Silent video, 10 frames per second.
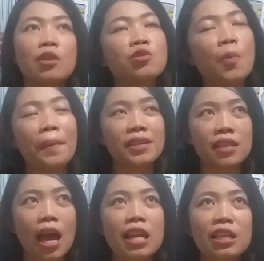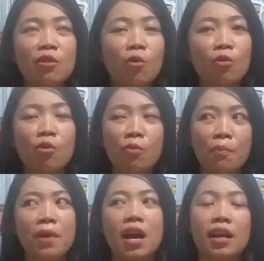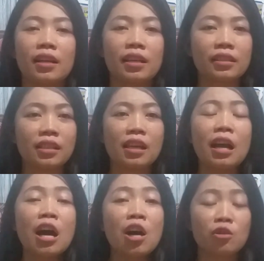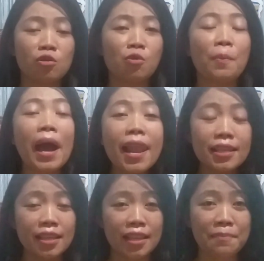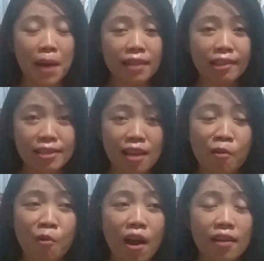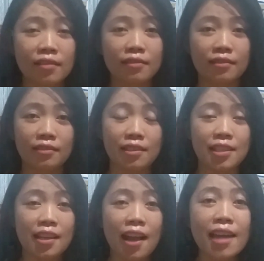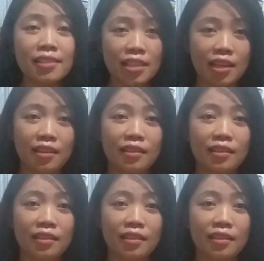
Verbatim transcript: So, pagsalig o gugma. So, sumala sa gibati sa kuang kasing-kasing.